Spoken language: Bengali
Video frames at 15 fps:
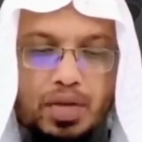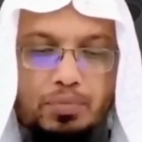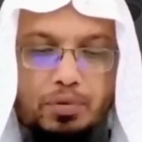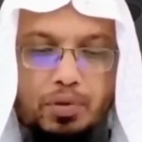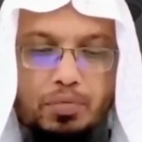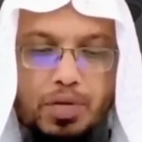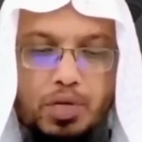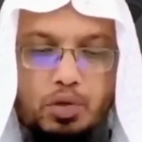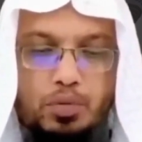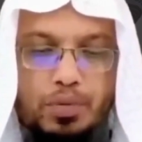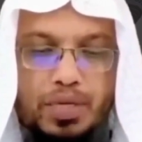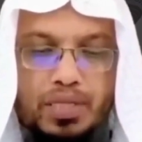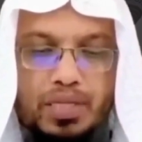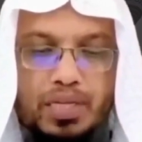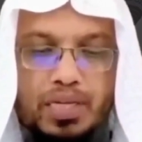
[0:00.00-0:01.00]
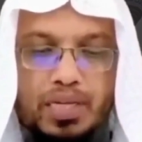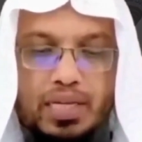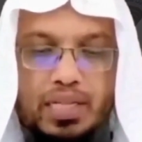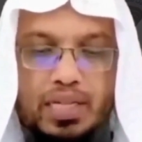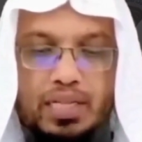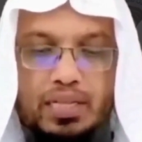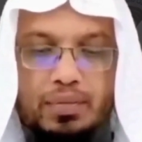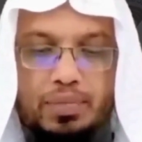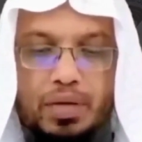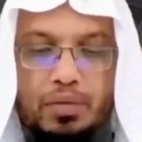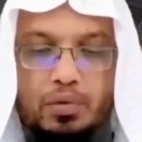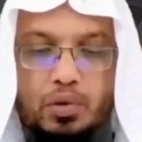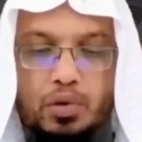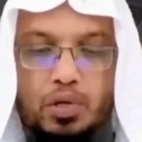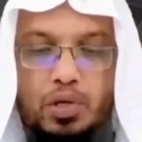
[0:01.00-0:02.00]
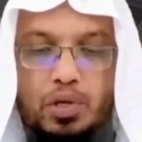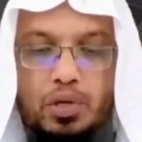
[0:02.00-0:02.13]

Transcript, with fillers: আপনার মৃত ব্যক্তিকে দেখতে পারবো